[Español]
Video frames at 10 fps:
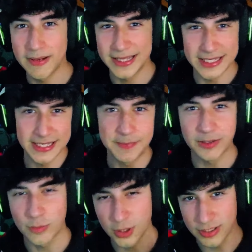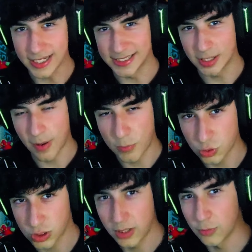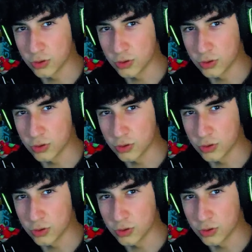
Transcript: en chapter número 3. Chao, papus, os quiero